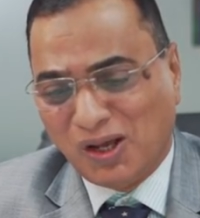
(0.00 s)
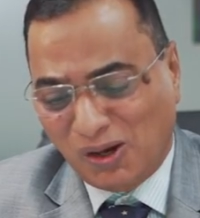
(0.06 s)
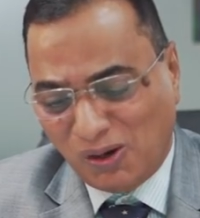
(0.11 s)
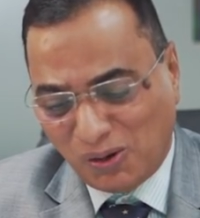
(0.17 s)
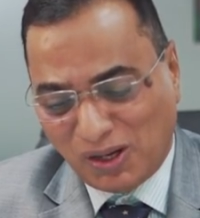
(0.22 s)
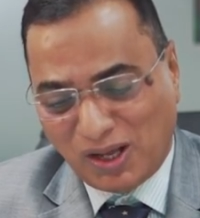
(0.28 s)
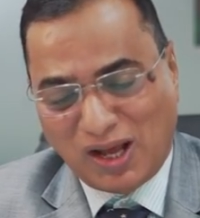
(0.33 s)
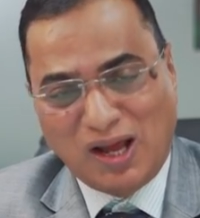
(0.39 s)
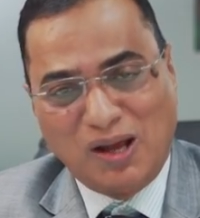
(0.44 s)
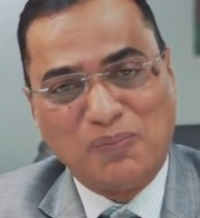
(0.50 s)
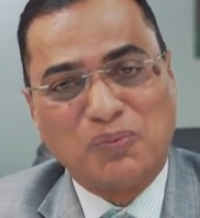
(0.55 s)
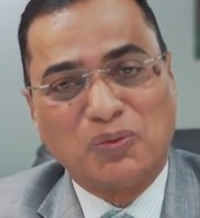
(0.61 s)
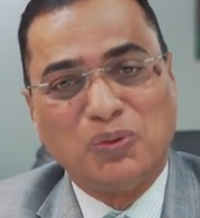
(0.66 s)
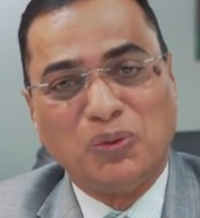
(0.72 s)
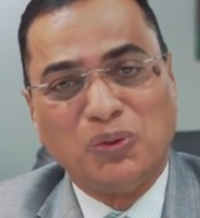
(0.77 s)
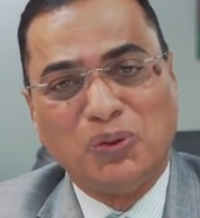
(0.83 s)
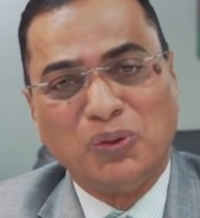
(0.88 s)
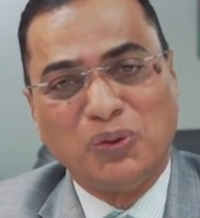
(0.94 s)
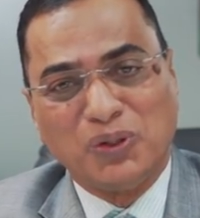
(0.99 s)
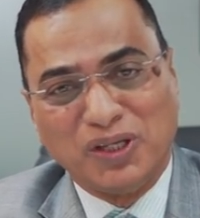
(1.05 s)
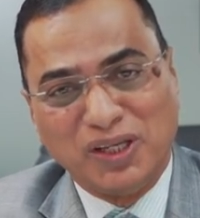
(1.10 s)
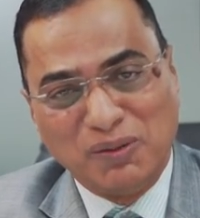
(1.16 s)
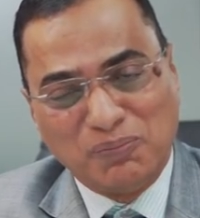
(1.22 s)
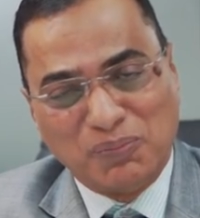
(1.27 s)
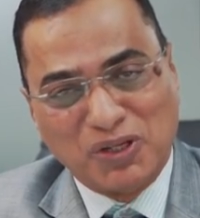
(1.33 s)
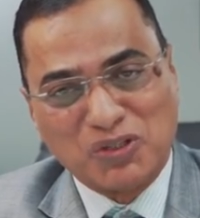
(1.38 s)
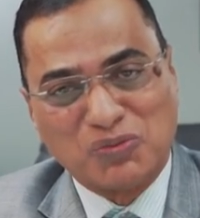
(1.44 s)
और आपको ये
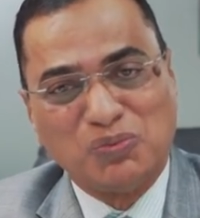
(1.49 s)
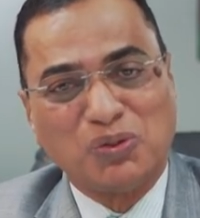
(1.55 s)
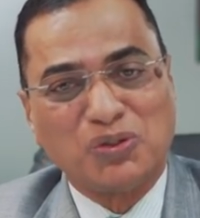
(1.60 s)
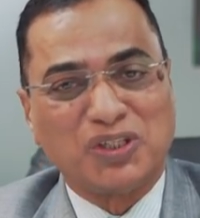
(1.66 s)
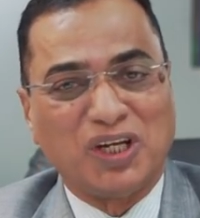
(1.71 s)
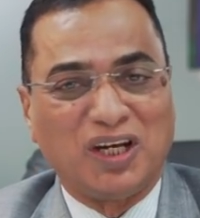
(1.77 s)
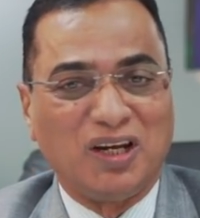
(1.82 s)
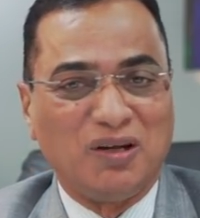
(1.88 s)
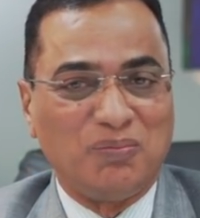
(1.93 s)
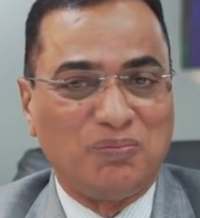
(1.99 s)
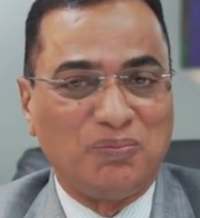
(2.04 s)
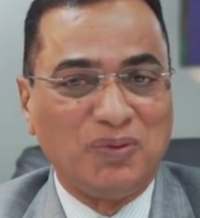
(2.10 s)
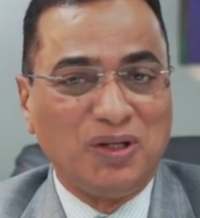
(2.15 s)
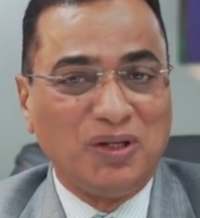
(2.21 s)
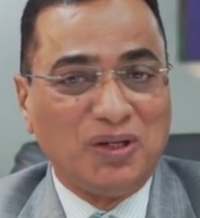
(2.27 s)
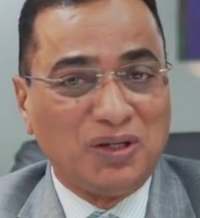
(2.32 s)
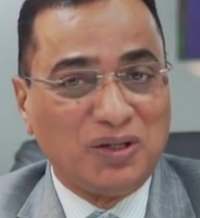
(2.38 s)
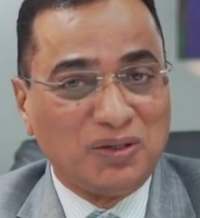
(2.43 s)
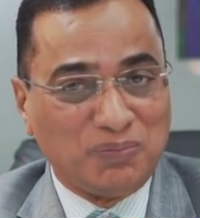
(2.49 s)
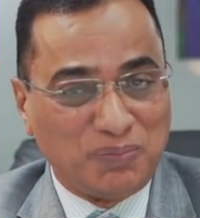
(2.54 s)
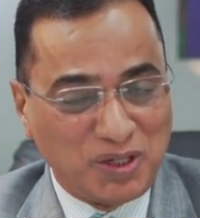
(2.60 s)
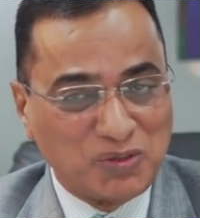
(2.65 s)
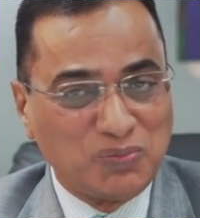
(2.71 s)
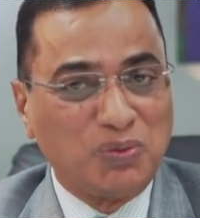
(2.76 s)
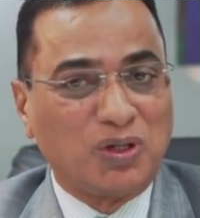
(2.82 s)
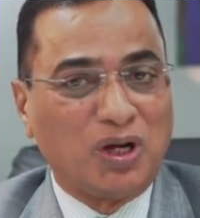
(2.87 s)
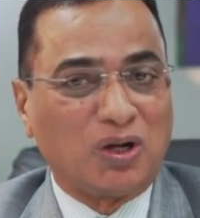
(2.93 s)
फेसबुक चैनल
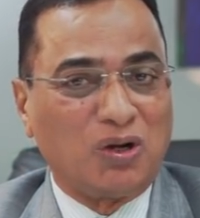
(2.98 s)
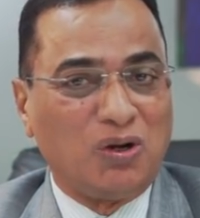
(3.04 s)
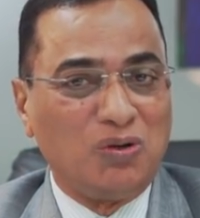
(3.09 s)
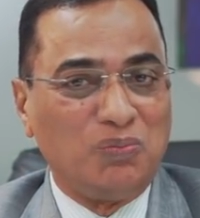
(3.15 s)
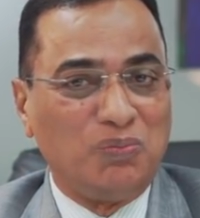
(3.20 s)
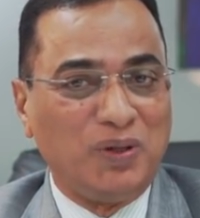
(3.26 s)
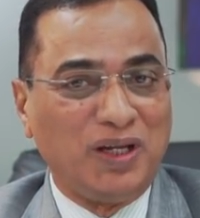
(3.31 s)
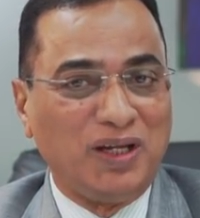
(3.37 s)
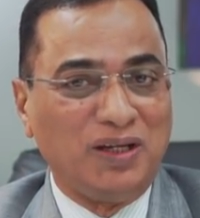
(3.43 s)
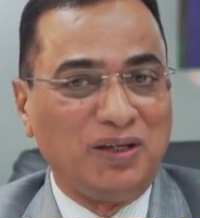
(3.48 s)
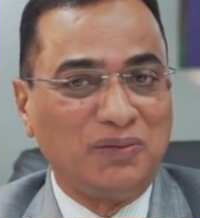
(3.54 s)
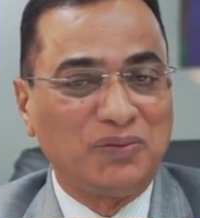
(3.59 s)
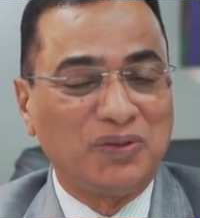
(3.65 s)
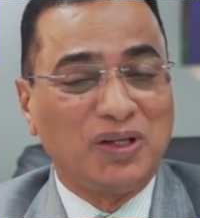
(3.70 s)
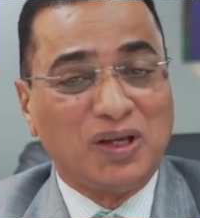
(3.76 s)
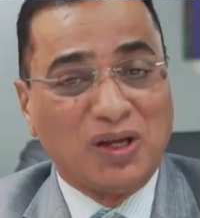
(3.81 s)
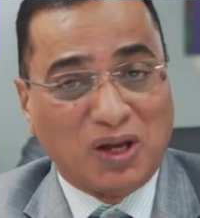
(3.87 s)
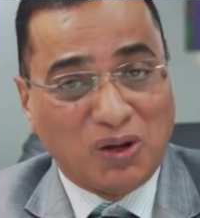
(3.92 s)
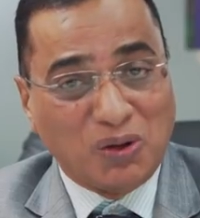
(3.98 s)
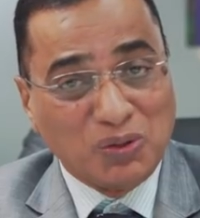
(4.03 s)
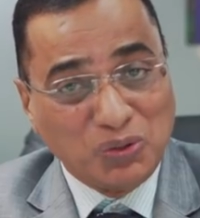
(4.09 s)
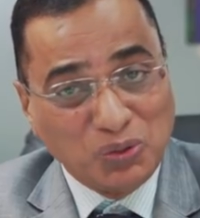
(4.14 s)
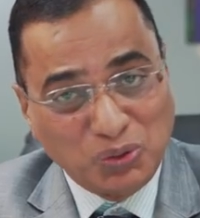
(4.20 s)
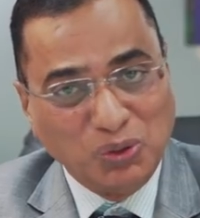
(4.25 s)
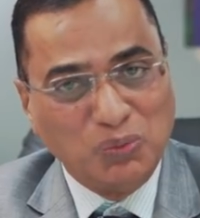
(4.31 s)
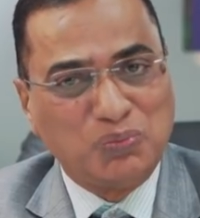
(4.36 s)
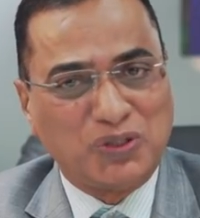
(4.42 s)
फेसबुक अकाउंट पे और
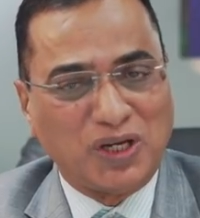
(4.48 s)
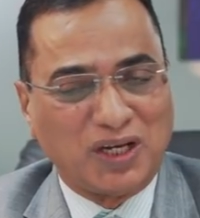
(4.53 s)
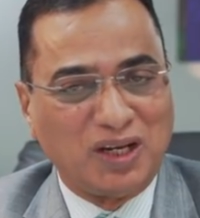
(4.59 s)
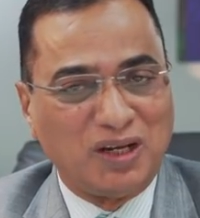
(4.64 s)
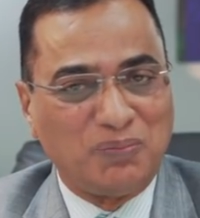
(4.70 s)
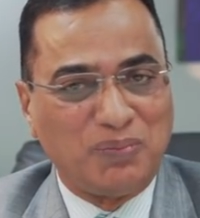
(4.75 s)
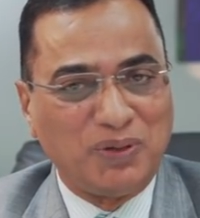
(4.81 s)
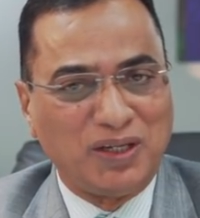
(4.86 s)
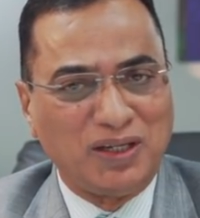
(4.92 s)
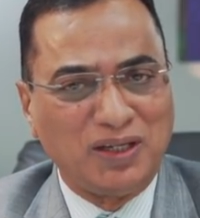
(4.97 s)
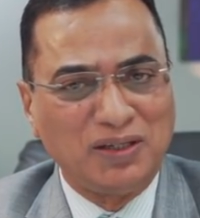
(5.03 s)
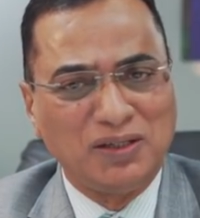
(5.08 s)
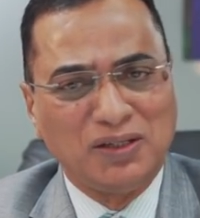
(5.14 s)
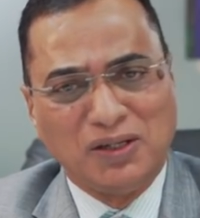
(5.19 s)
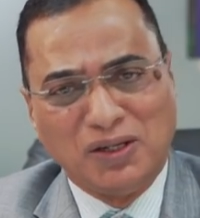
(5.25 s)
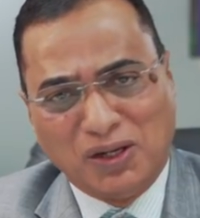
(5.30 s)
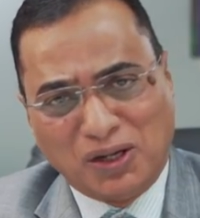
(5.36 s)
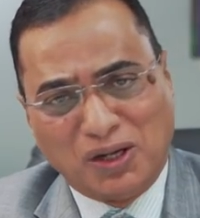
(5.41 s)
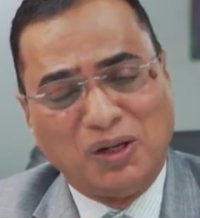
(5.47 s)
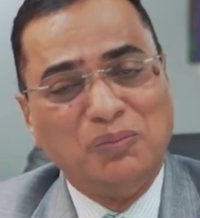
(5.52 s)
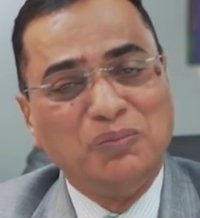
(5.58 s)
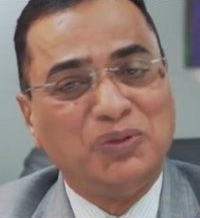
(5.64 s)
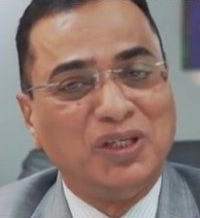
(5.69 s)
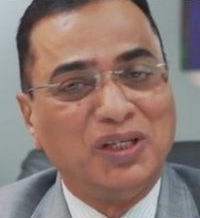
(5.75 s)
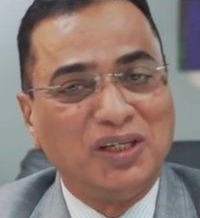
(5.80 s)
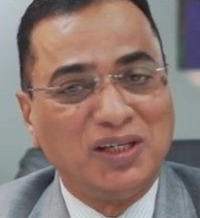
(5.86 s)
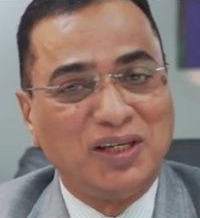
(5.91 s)
यूट्यूब चैनल पे हम
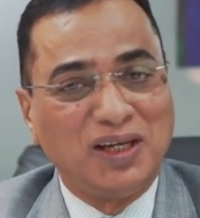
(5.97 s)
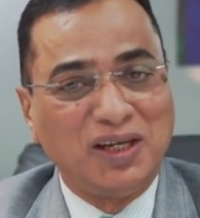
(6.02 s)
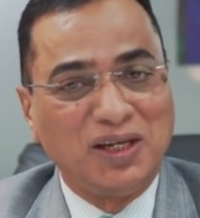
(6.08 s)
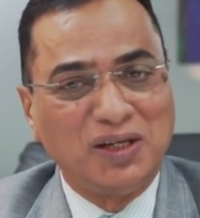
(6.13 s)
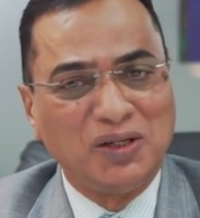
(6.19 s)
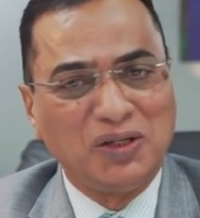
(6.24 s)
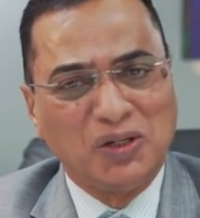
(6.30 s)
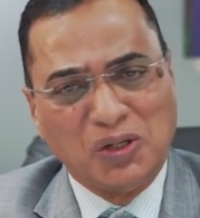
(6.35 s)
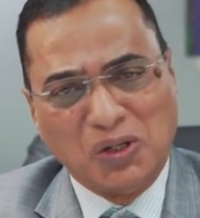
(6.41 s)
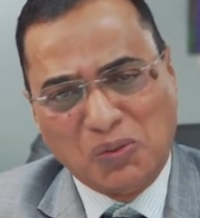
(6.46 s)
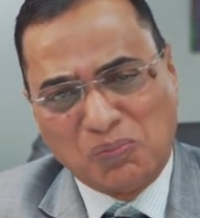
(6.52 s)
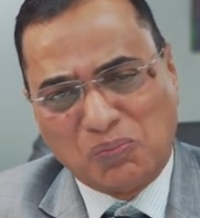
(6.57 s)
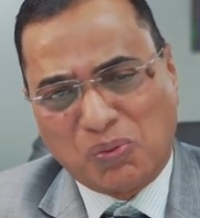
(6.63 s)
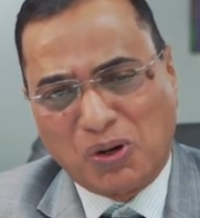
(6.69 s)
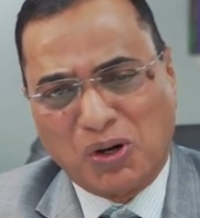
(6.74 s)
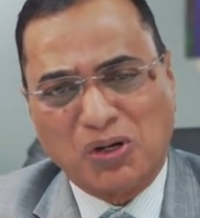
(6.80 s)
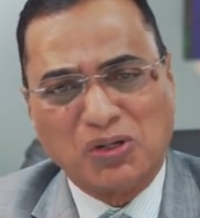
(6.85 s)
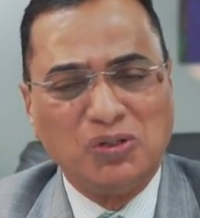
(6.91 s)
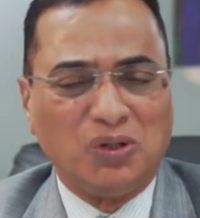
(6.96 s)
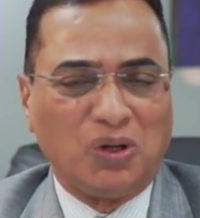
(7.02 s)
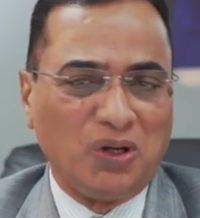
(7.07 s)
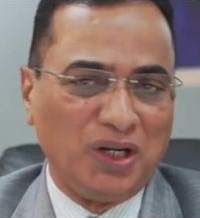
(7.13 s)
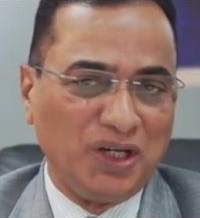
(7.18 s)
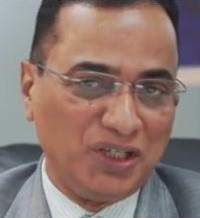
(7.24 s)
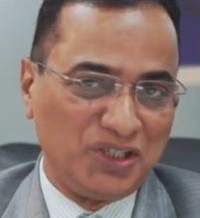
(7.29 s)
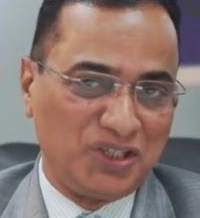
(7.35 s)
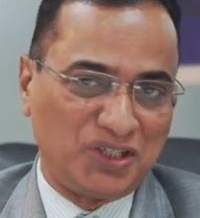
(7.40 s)
देंगे प्रोडक्ट
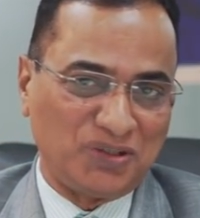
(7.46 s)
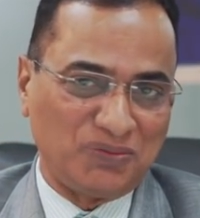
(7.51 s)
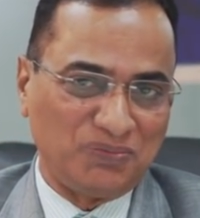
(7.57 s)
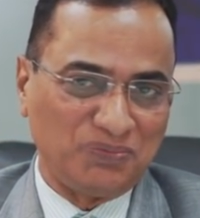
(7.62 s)
नॉलेज